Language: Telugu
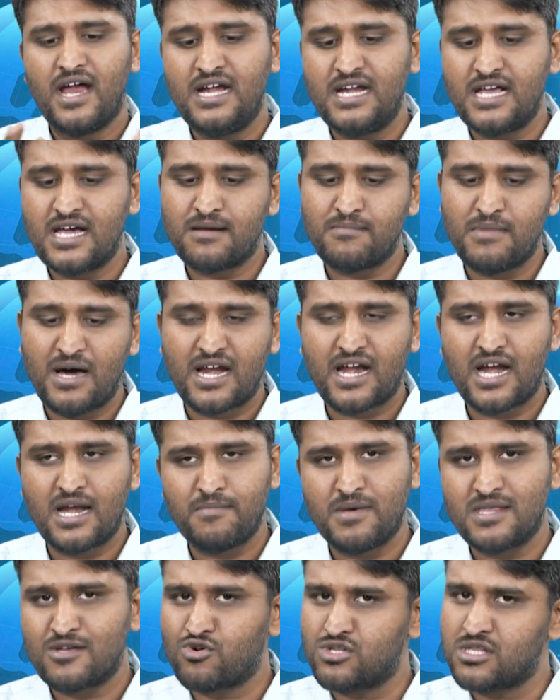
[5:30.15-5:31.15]
ఇండియన్
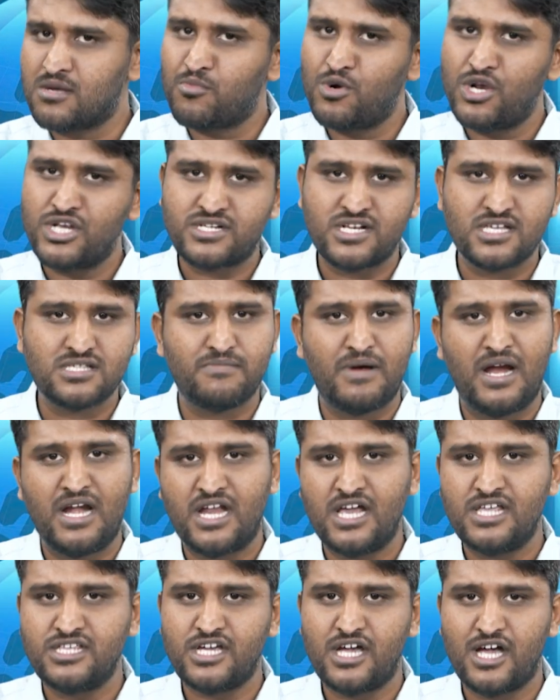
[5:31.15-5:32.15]
మార్కెట్ మీద కొంత బులిష్నెస్
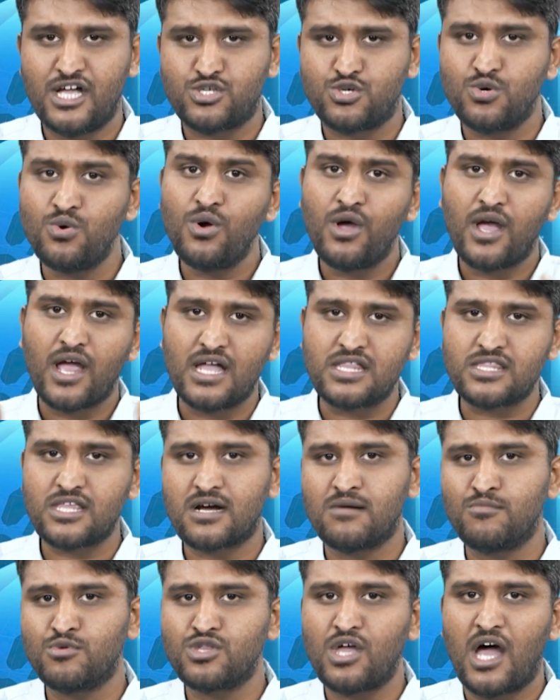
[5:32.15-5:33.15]
మెయింటైన్ చేయొచ్చు
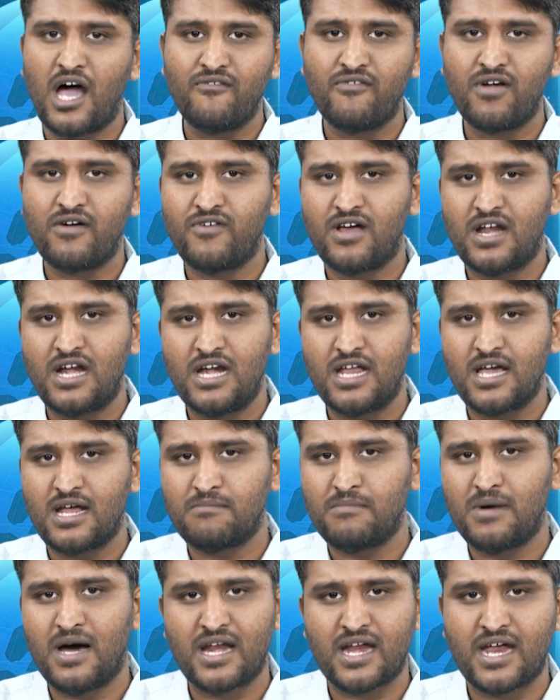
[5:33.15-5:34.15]
ఇంతకుముందు హవెవర్
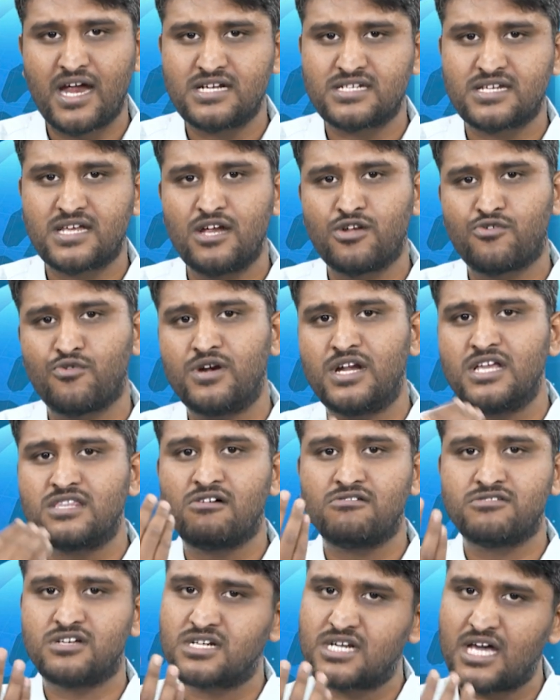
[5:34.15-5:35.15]
ఇండియన్ మార్కెట్స్కి ట్వంటీ
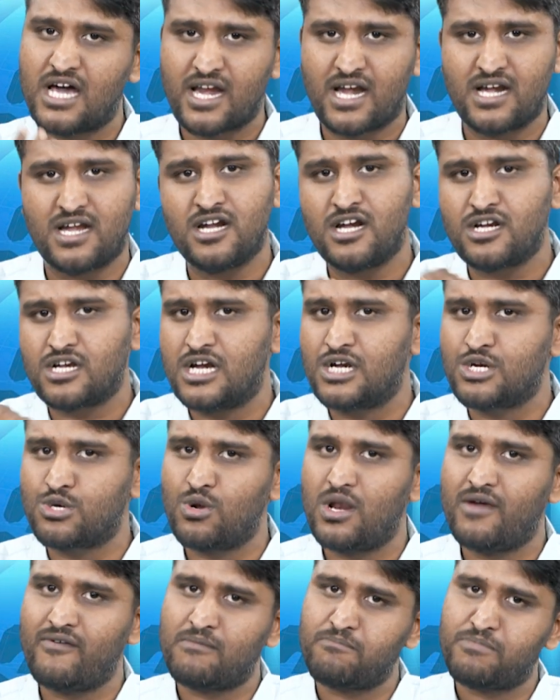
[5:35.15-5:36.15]
థౌసండ్ టార్గెట్ అంటే టెన్
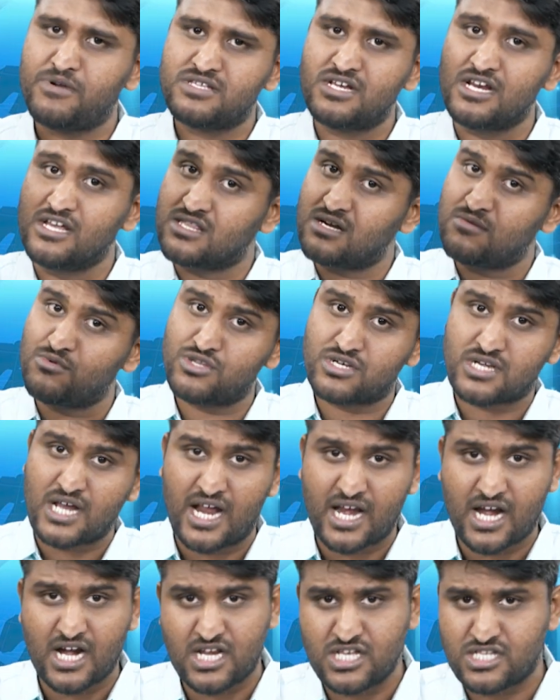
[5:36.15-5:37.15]
టు లెవెన్ పర్సెంట్ ఇంతకుముందు
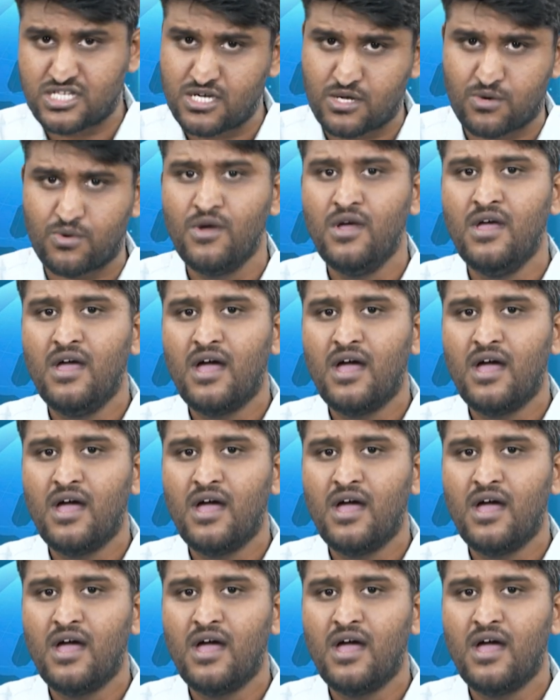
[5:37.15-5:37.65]
టార్గెట్ ఇచ్చారు